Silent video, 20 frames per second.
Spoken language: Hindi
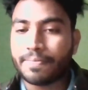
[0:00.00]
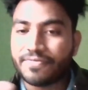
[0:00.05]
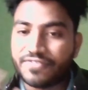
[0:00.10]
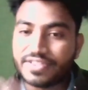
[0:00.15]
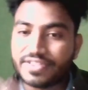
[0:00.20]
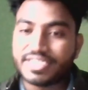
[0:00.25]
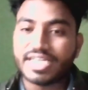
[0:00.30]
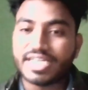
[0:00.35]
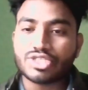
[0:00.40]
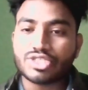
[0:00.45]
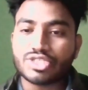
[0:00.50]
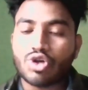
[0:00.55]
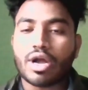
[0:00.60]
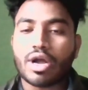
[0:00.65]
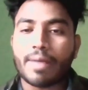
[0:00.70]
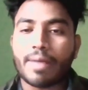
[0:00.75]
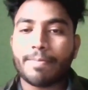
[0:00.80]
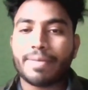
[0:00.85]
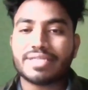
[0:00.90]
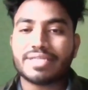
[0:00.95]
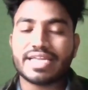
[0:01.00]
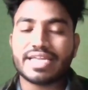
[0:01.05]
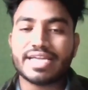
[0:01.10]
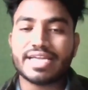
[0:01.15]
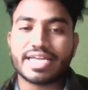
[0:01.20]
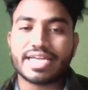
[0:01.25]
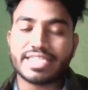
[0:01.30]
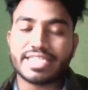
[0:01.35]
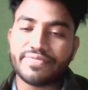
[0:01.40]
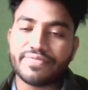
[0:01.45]
फिजिक्स को कंपलसरी
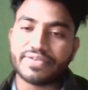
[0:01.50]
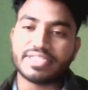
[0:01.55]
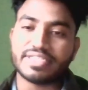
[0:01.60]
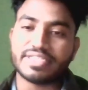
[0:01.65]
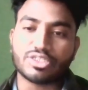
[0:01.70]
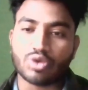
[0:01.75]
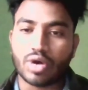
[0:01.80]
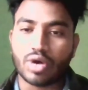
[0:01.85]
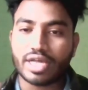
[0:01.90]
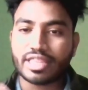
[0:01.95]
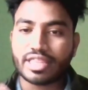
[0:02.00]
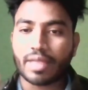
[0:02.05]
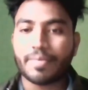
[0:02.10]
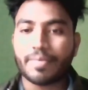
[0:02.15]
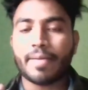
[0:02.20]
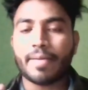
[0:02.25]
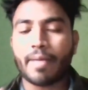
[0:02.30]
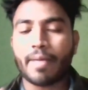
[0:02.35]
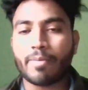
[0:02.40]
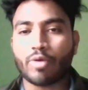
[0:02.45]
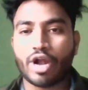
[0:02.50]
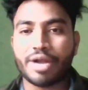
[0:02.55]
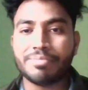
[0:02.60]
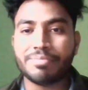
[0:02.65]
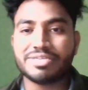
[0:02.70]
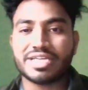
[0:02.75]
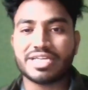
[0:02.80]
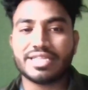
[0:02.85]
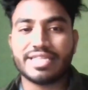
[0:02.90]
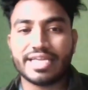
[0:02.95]
कर दें फिजिक्स होगा तभी हम आपको
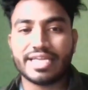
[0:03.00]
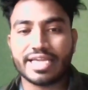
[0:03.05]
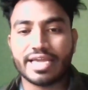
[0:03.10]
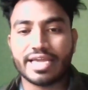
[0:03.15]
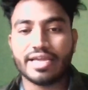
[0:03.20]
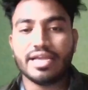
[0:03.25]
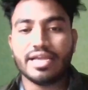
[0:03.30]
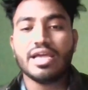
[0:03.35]
एडमिशन देंगे